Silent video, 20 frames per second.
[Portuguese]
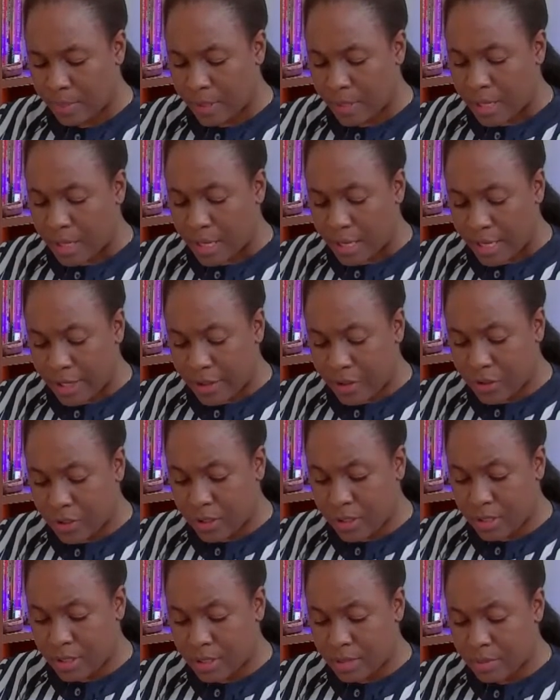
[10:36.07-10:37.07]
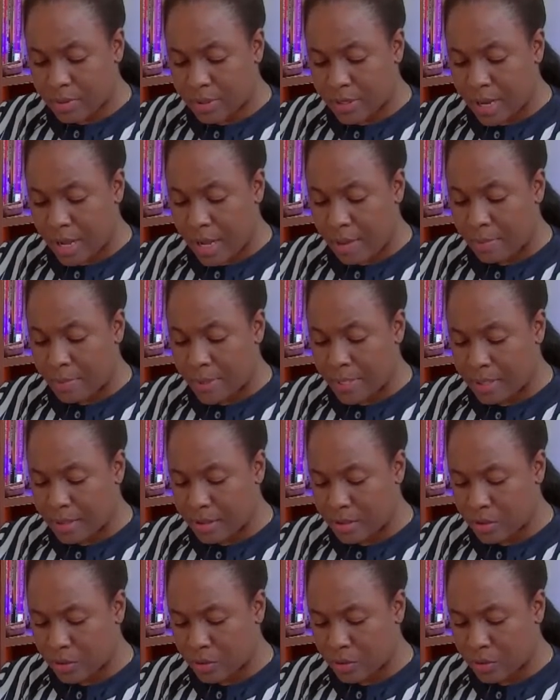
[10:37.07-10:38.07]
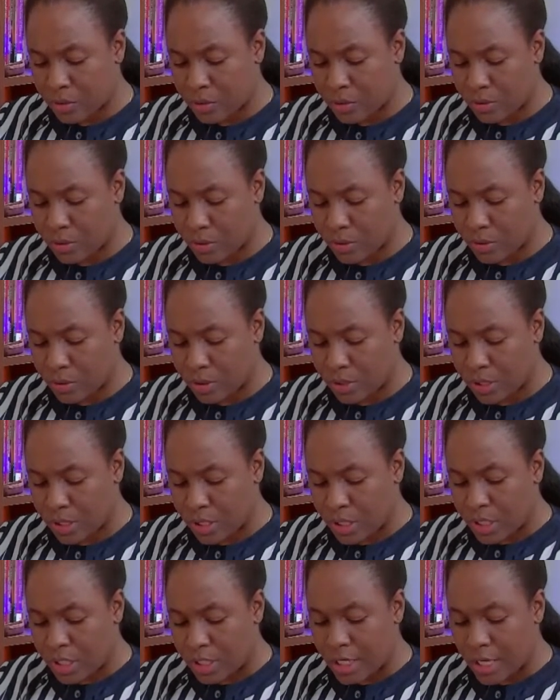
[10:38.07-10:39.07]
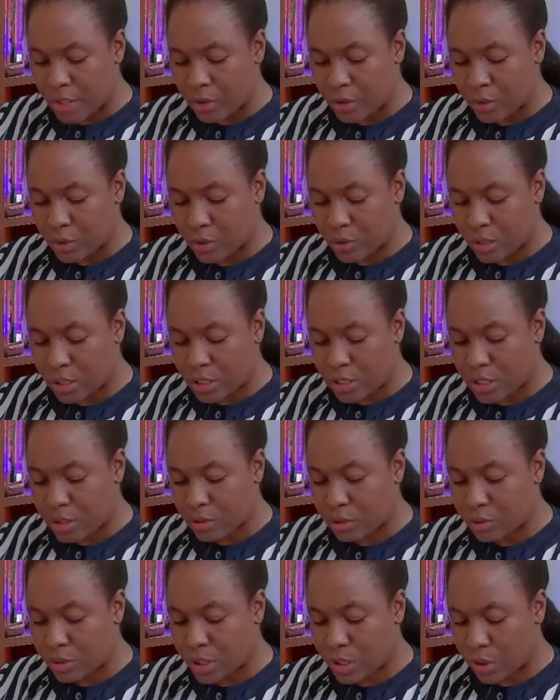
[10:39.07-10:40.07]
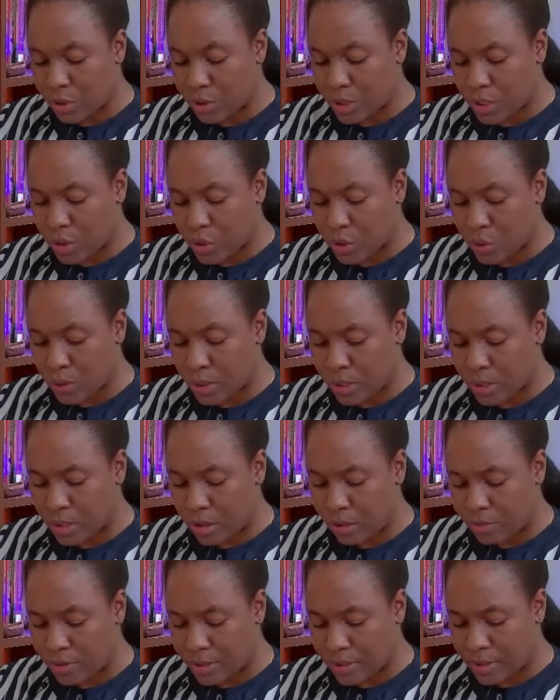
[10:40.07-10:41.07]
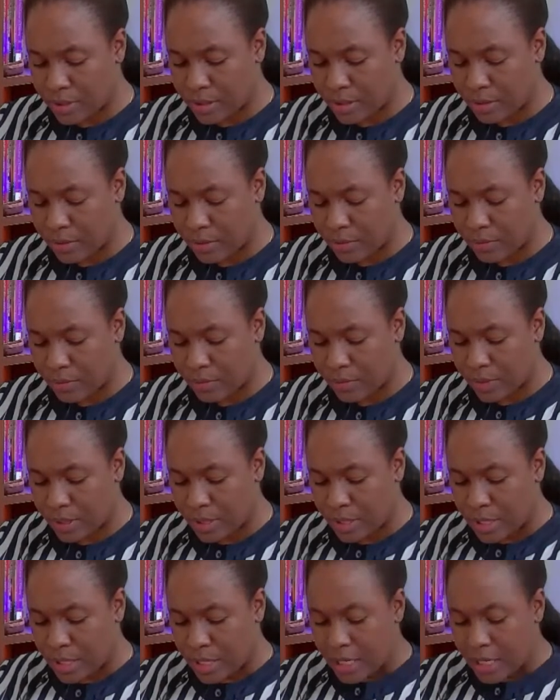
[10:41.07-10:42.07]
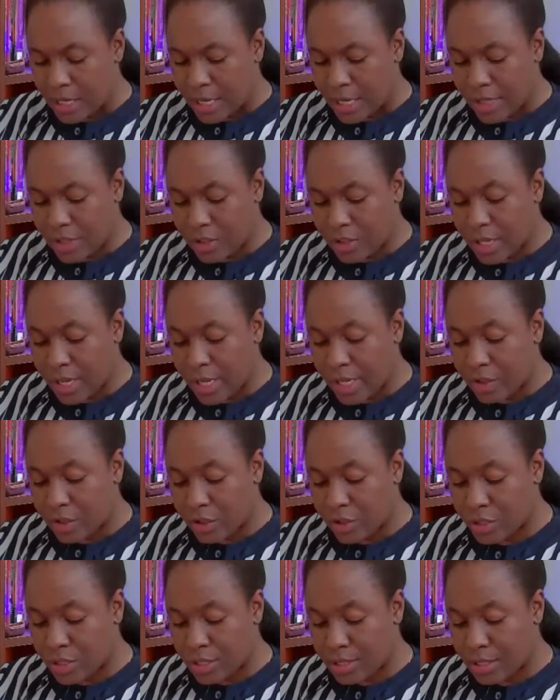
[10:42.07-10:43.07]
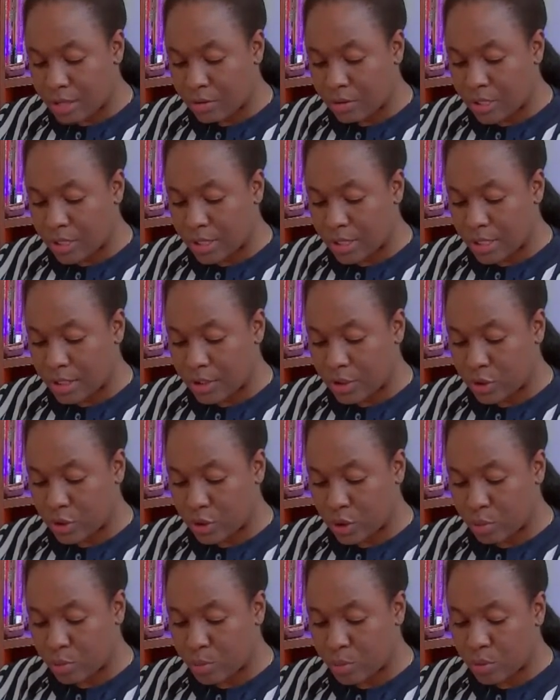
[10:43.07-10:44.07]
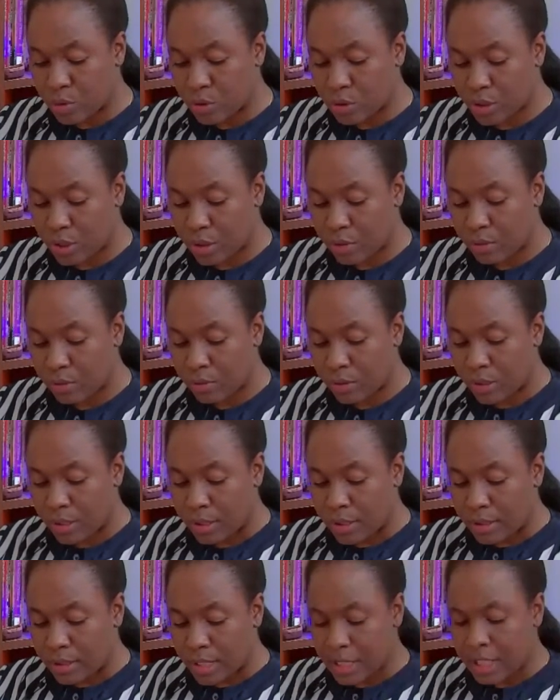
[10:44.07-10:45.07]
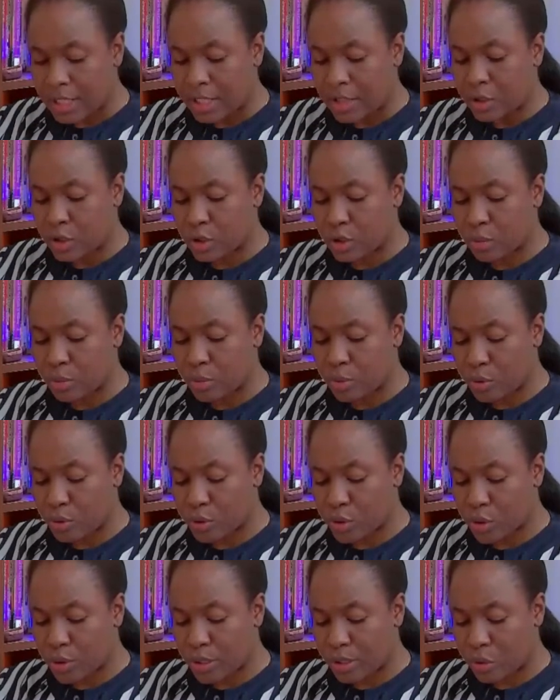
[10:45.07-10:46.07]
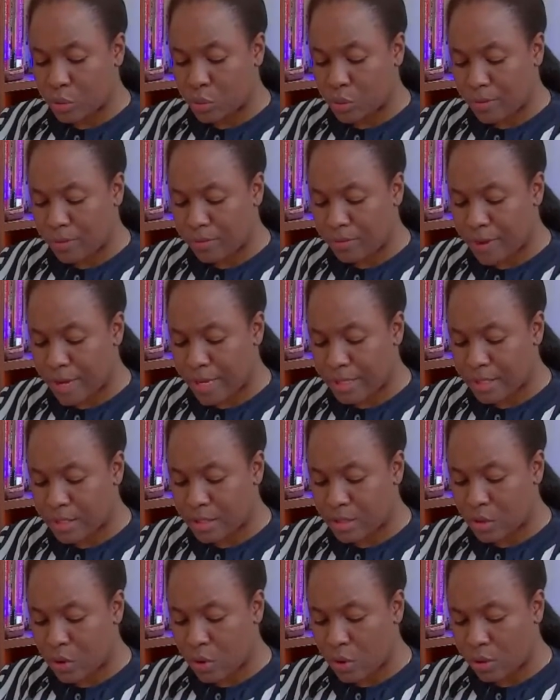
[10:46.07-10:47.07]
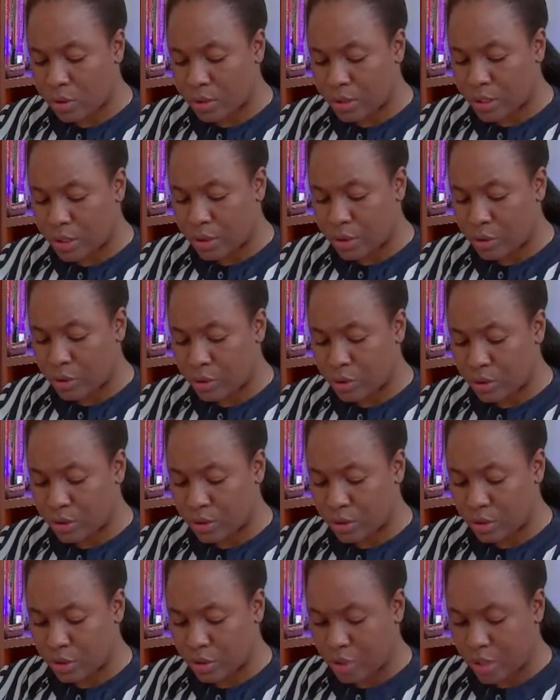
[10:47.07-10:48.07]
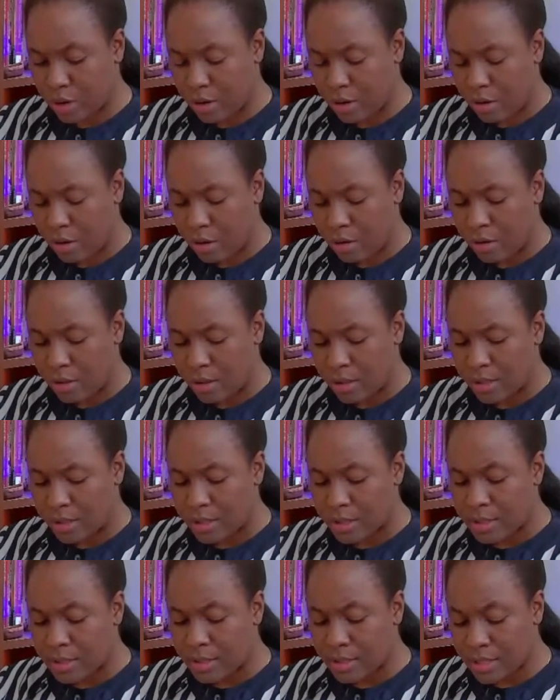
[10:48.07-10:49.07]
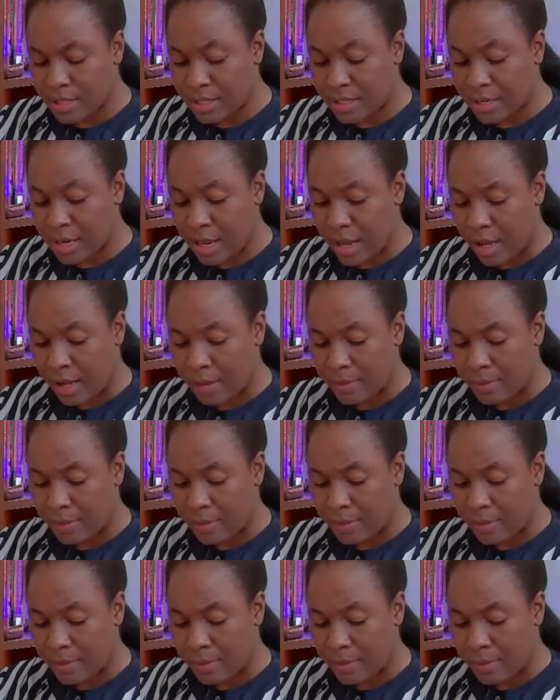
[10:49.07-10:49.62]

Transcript: Este receberá a bênção do Senhor e a justiça do Deus da sua salvação. Esta é a geração daqueles que buscam, daqueles que buscam a tua face, ó Deus de Jacó. Selá.